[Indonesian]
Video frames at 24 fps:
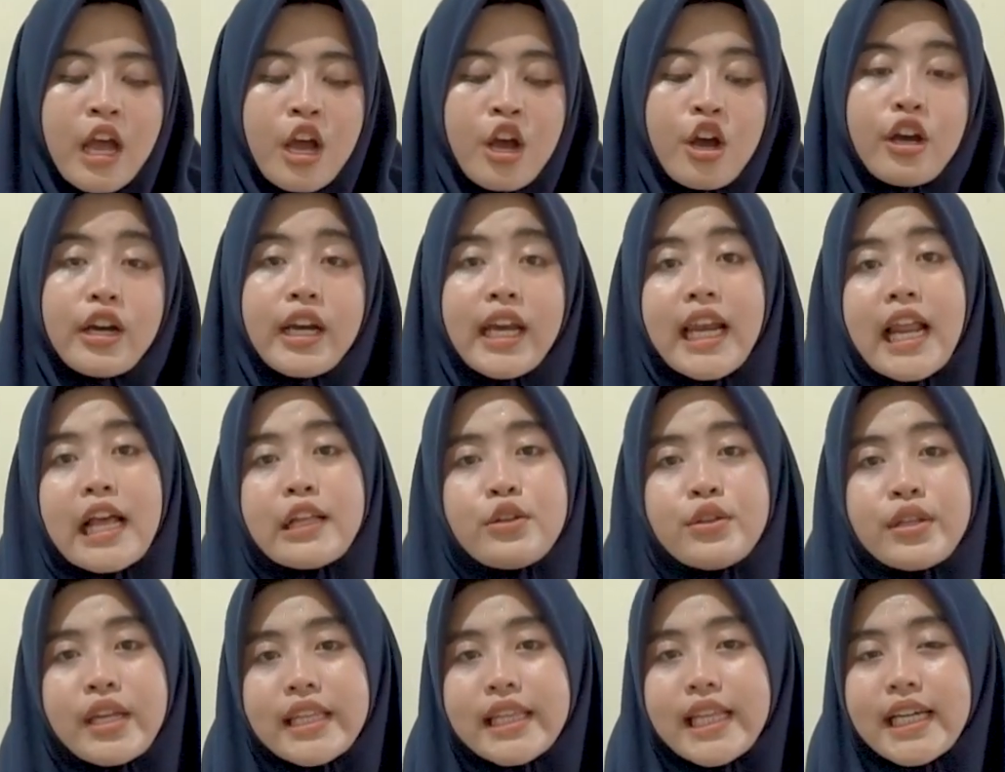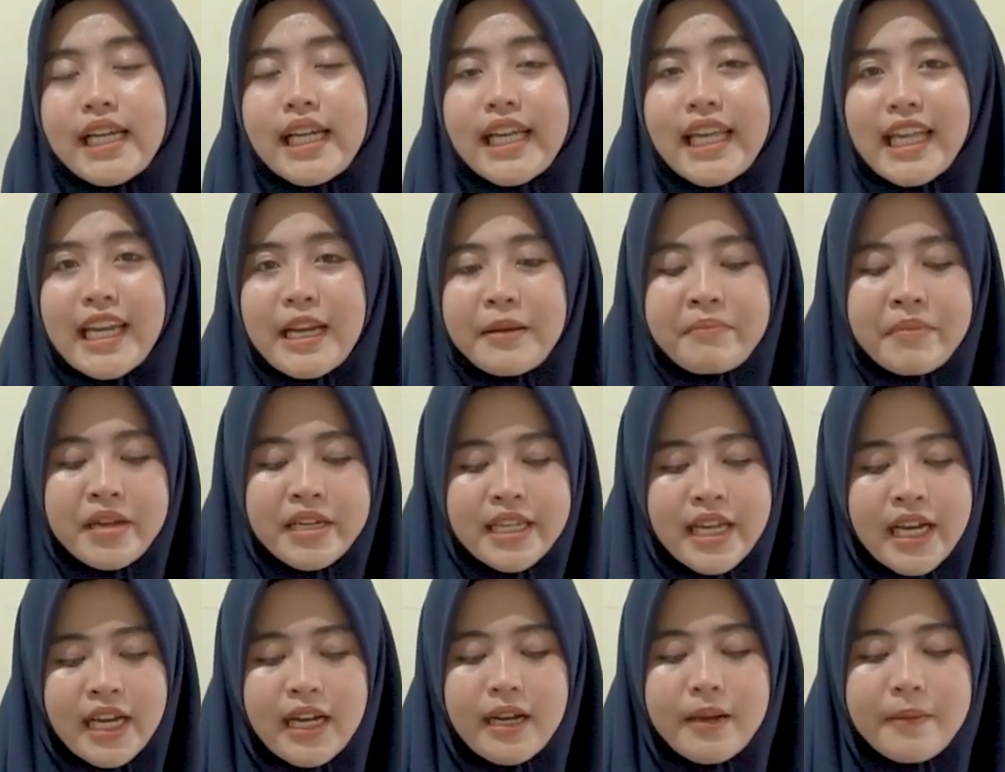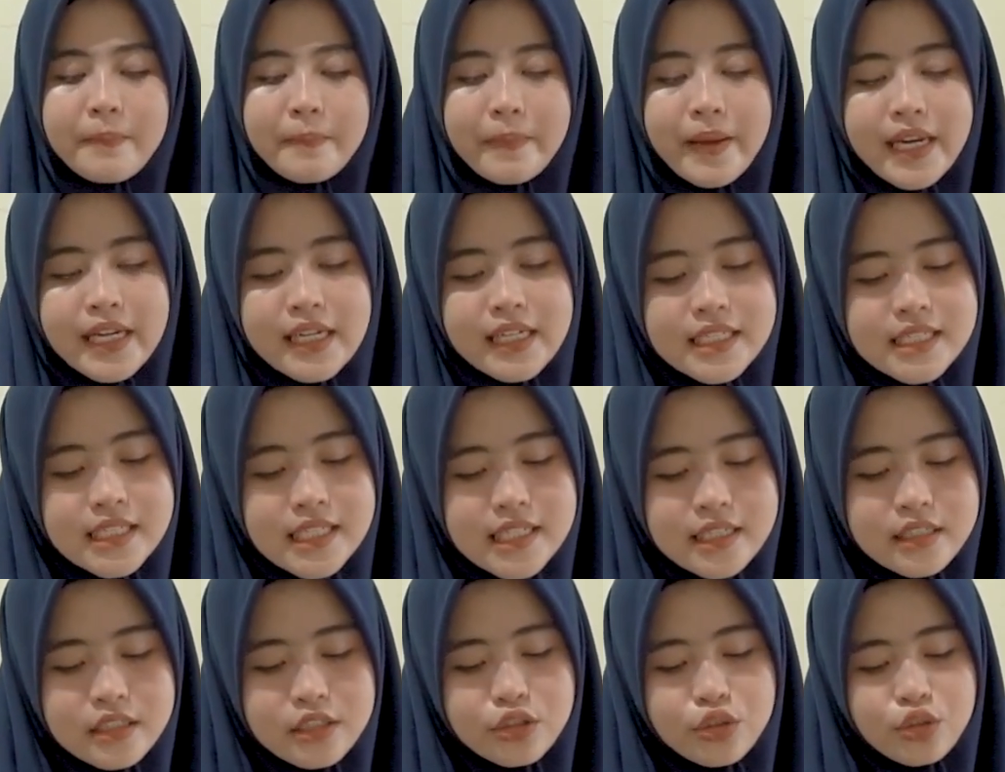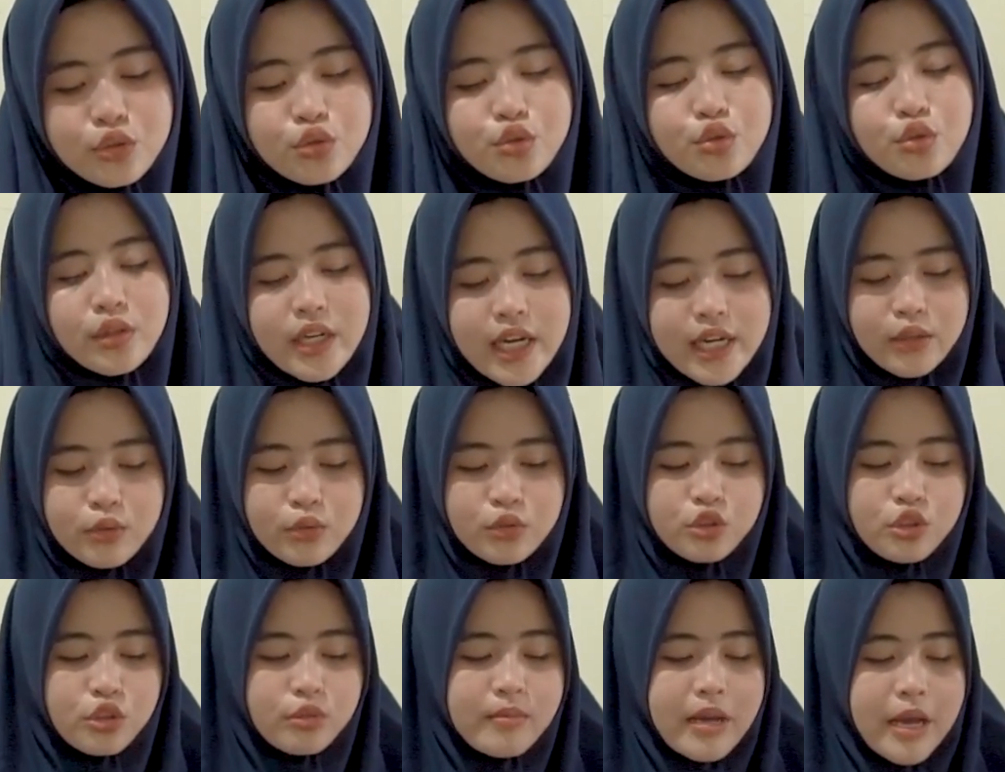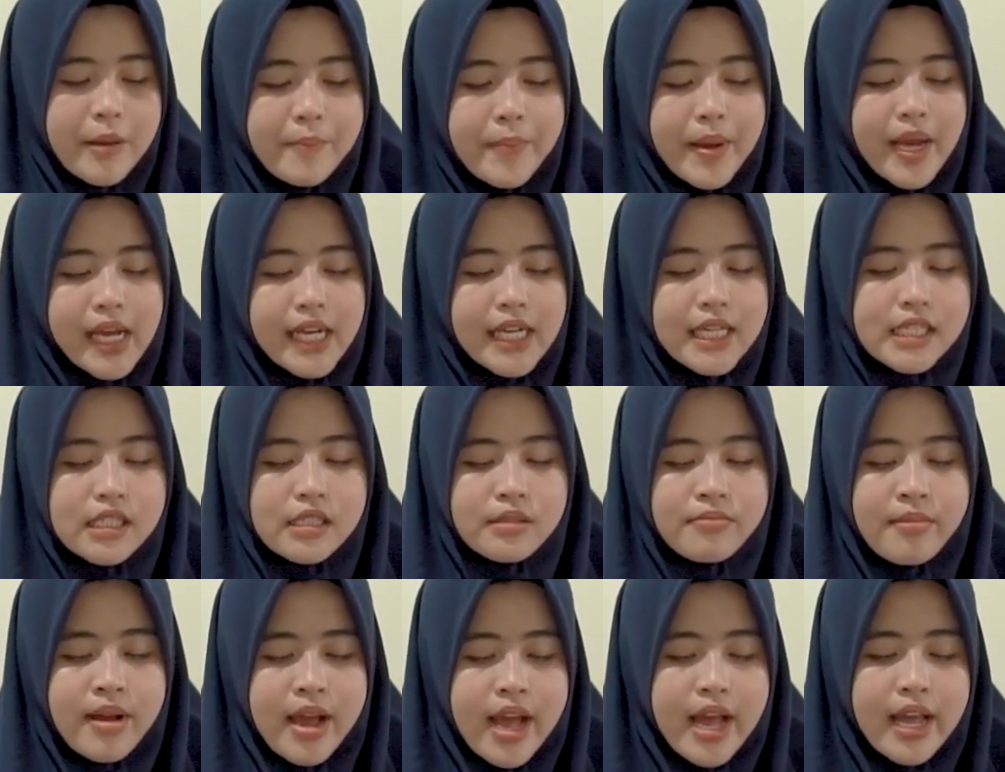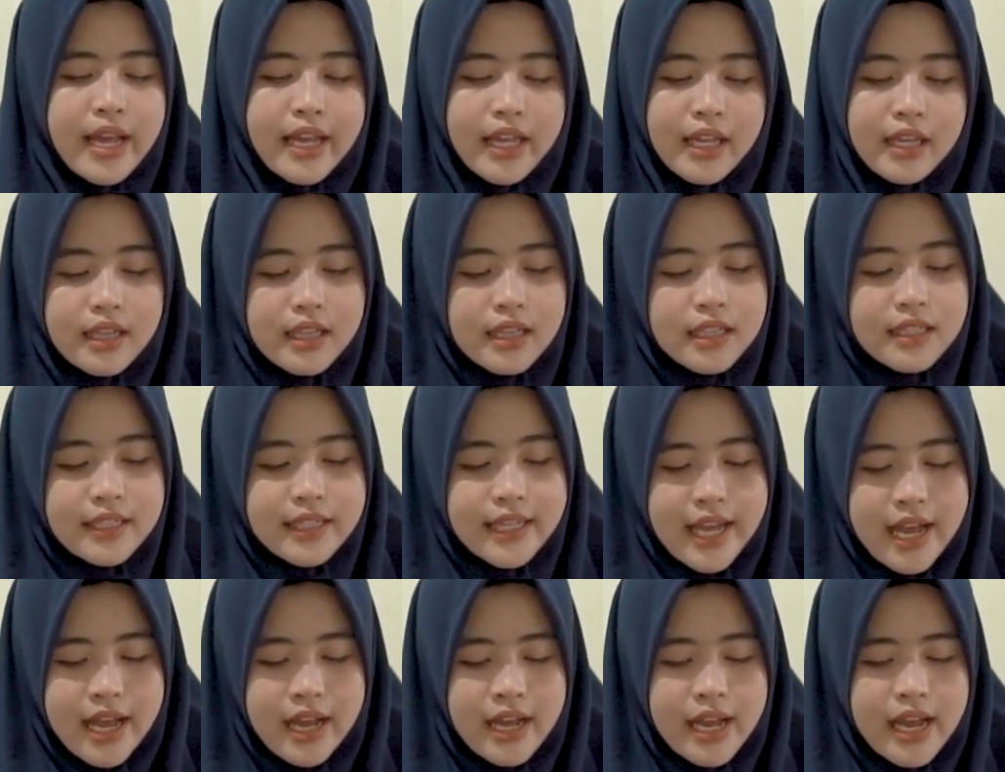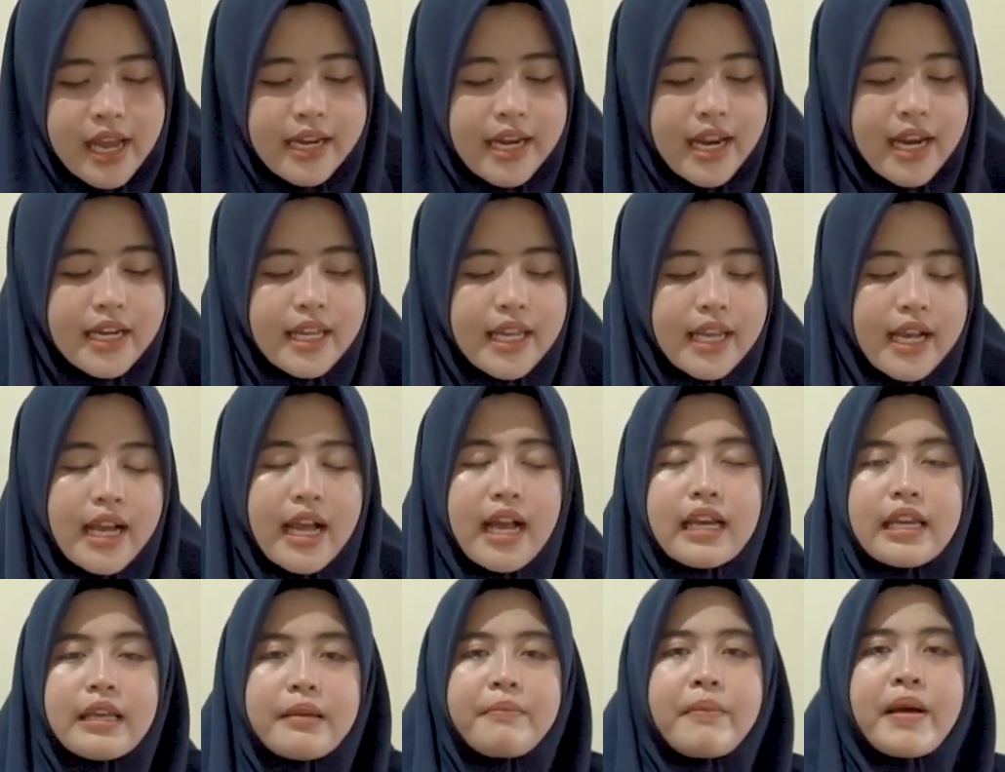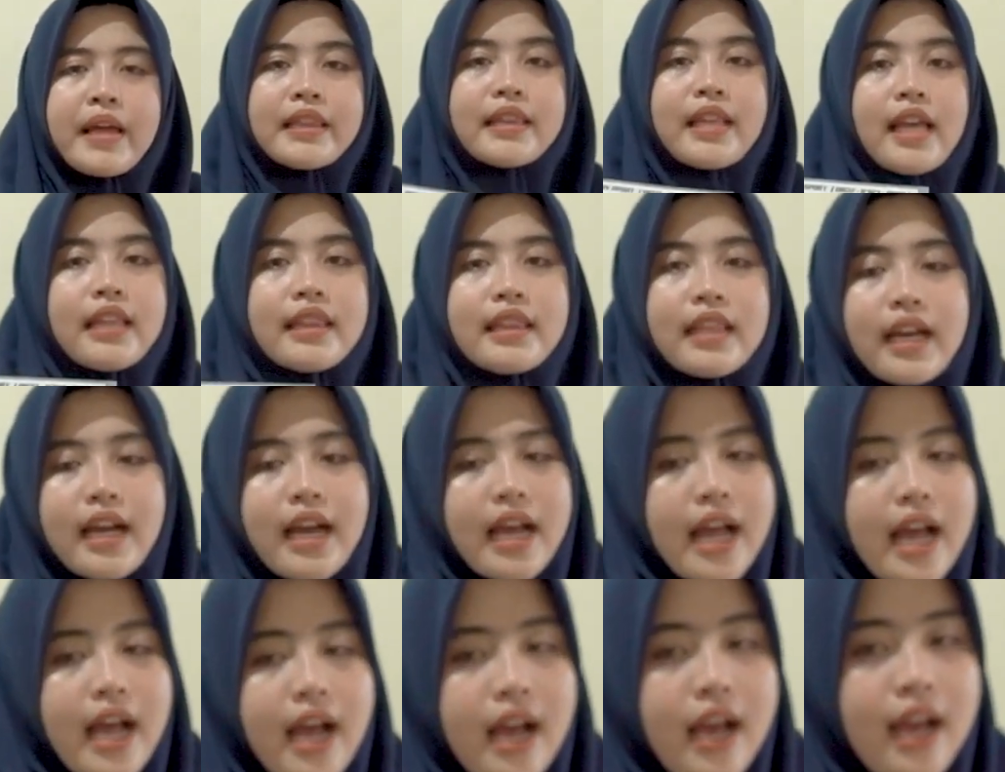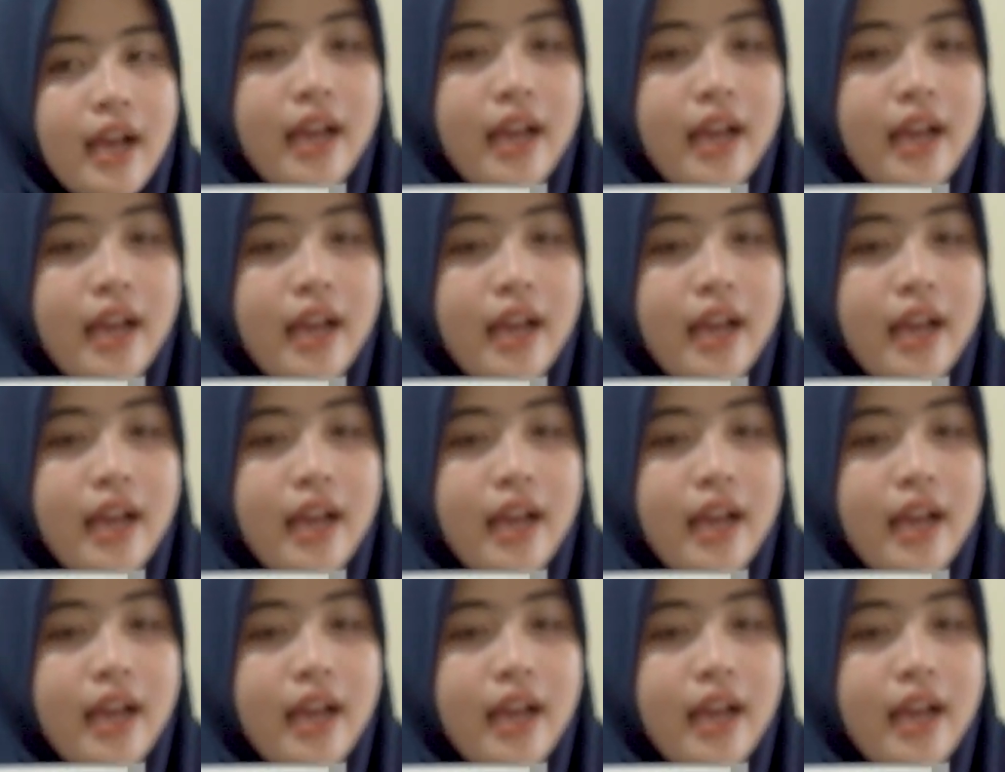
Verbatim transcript: Oke lanjut kita ke kiriman yang keempat di sini ditujukan untuk Bapak Ismail yang ada di Kalimantan Tengah.